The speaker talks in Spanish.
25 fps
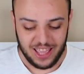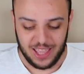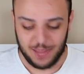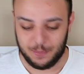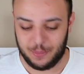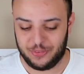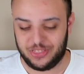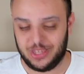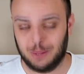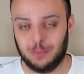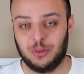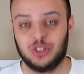
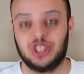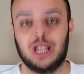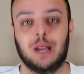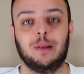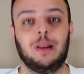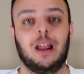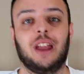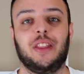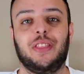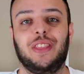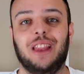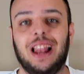Empezaremos ya a
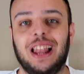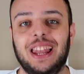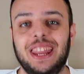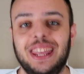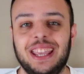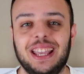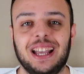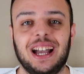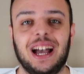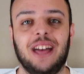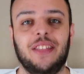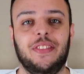hablar de la
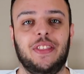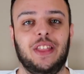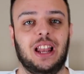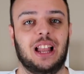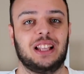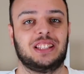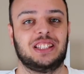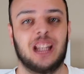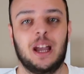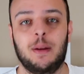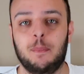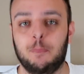Liga, de
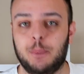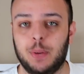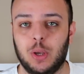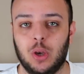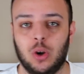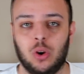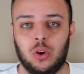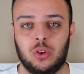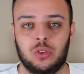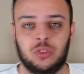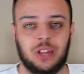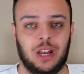la
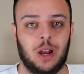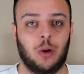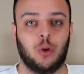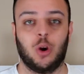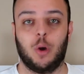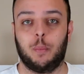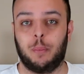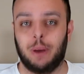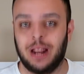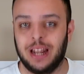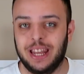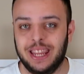Champions, de la
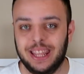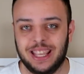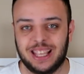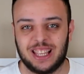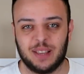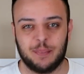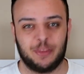Europa League,